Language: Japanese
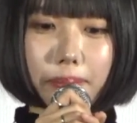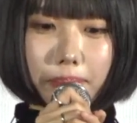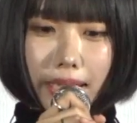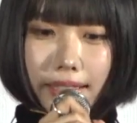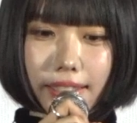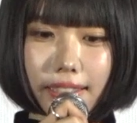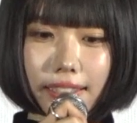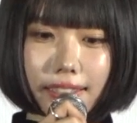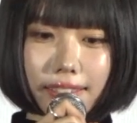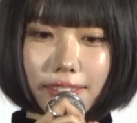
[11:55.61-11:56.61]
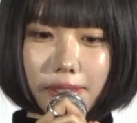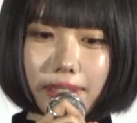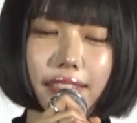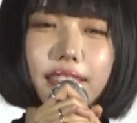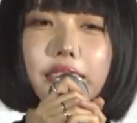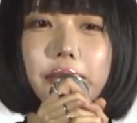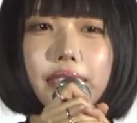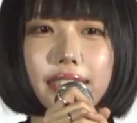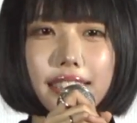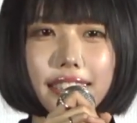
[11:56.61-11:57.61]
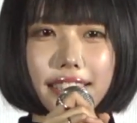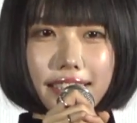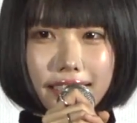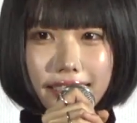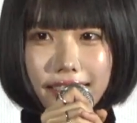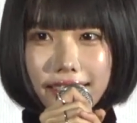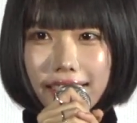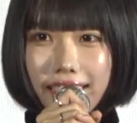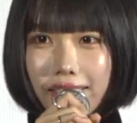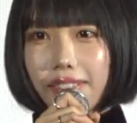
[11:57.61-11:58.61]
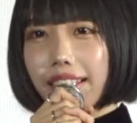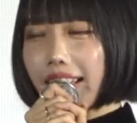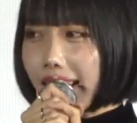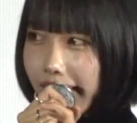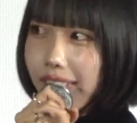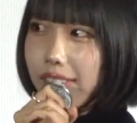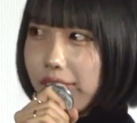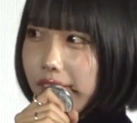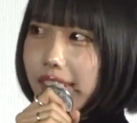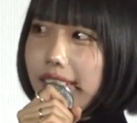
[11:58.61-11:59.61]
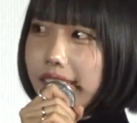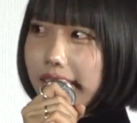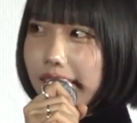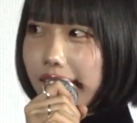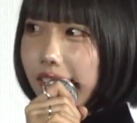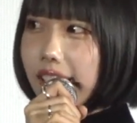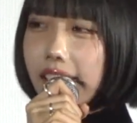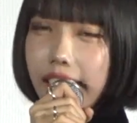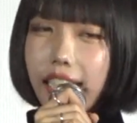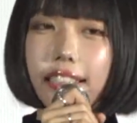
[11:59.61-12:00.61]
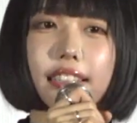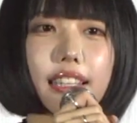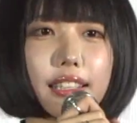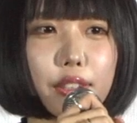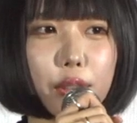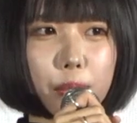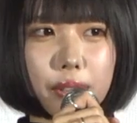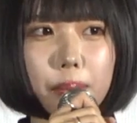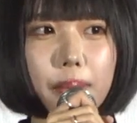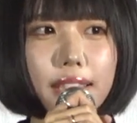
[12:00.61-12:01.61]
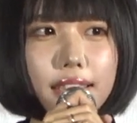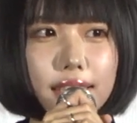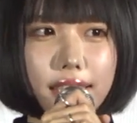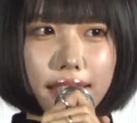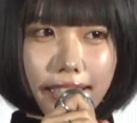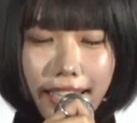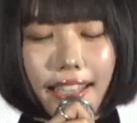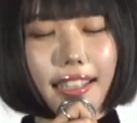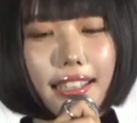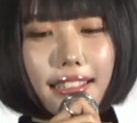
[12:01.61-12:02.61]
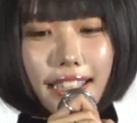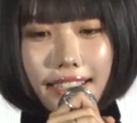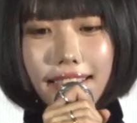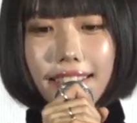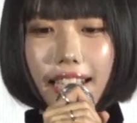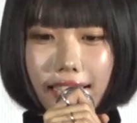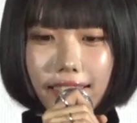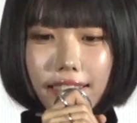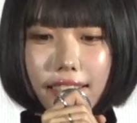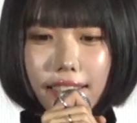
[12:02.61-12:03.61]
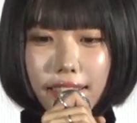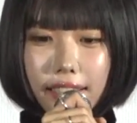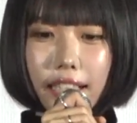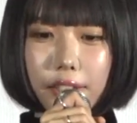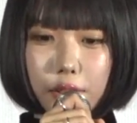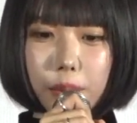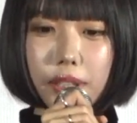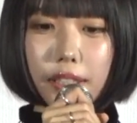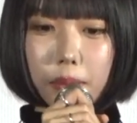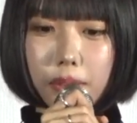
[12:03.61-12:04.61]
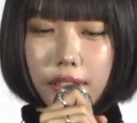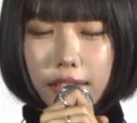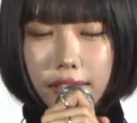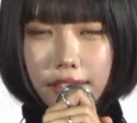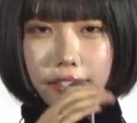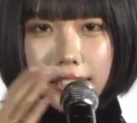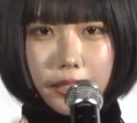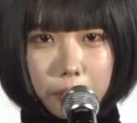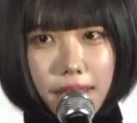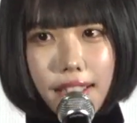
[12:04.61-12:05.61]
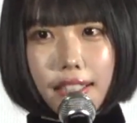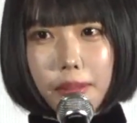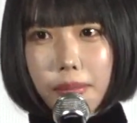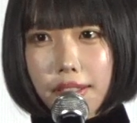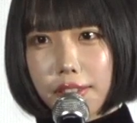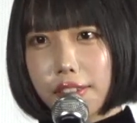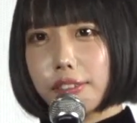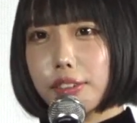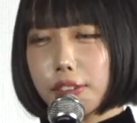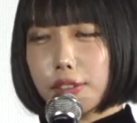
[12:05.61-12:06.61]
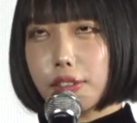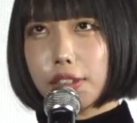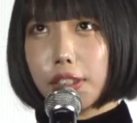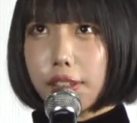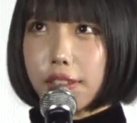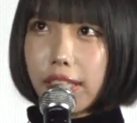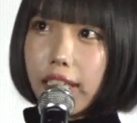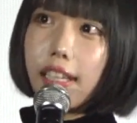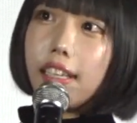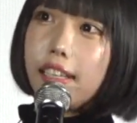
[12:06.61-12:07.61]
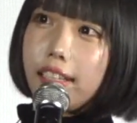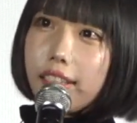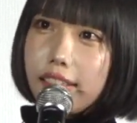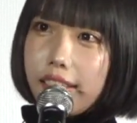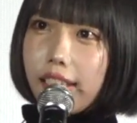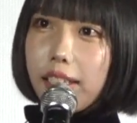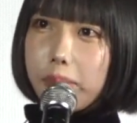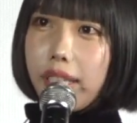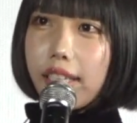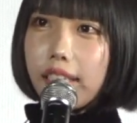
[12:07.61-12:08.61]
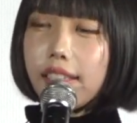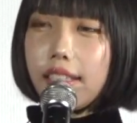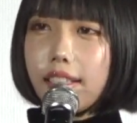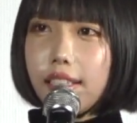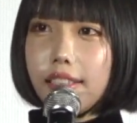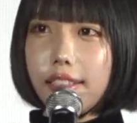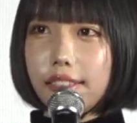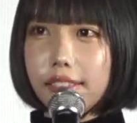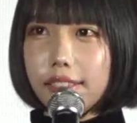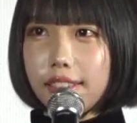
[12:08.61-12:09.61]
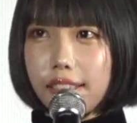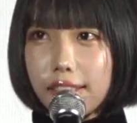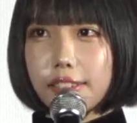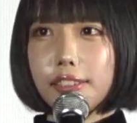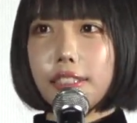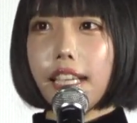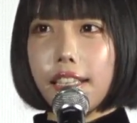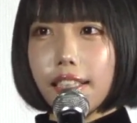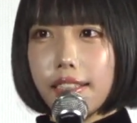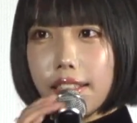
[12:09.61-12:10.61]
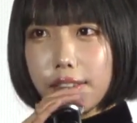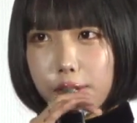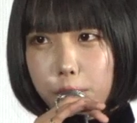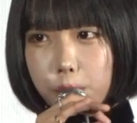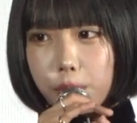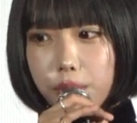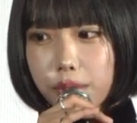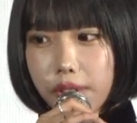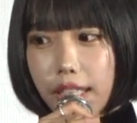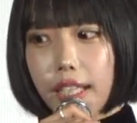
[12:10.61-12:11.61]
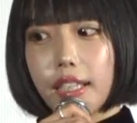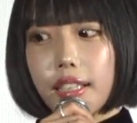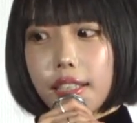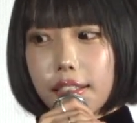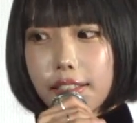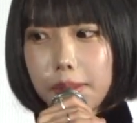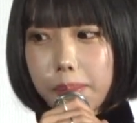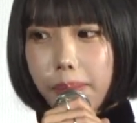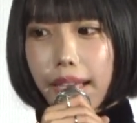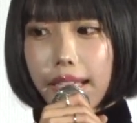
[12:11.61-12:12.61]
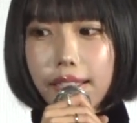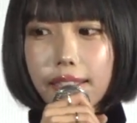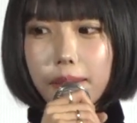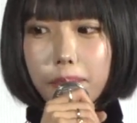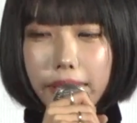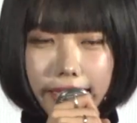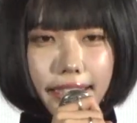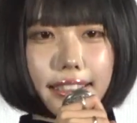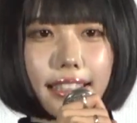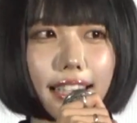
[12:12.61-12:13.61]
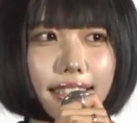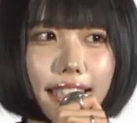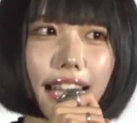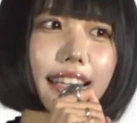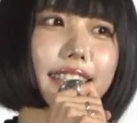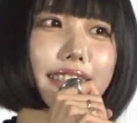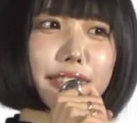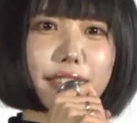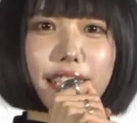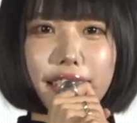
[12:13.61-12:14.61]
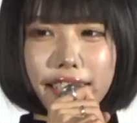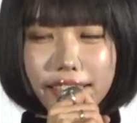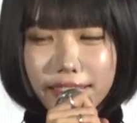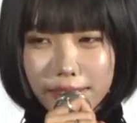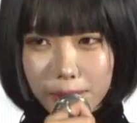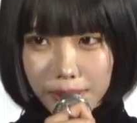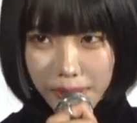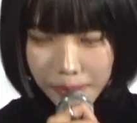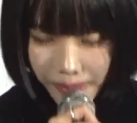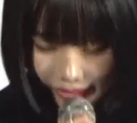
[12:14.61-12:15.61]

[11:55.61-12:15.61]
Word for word: 目に飛び込む日々がこう続くといいなって思いますので、たくさんで何度見てもてかより見たら見るほどすごくいろんななんか見え方がしてくる映画だと思うのでいっぱい見てください。今日はありがとうございま